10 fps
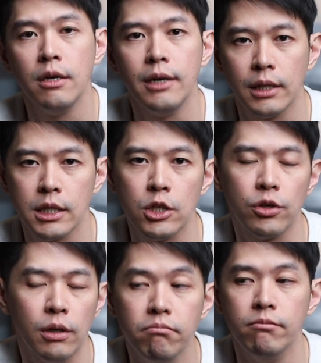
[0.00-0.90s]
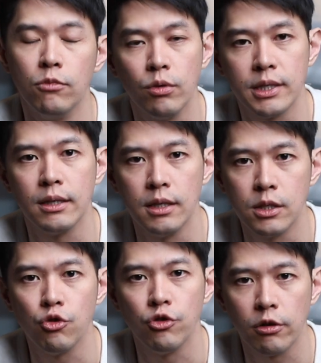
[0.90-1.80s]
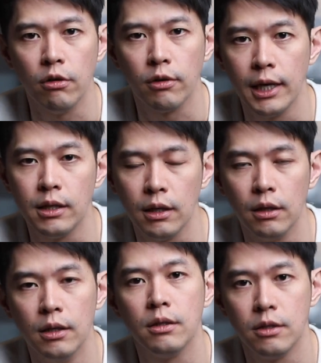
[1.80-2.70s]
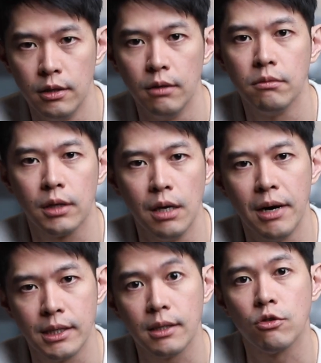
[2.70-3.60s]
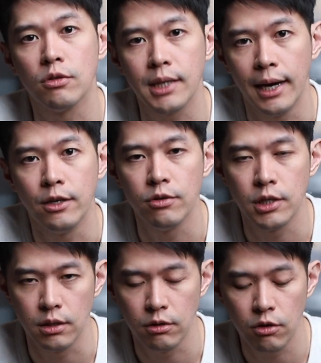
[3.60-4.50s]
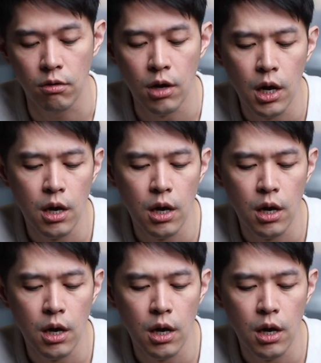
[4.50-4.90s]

让那些觉得嗯我这样的资讯就够可以定了的人，可以马上去采取行动。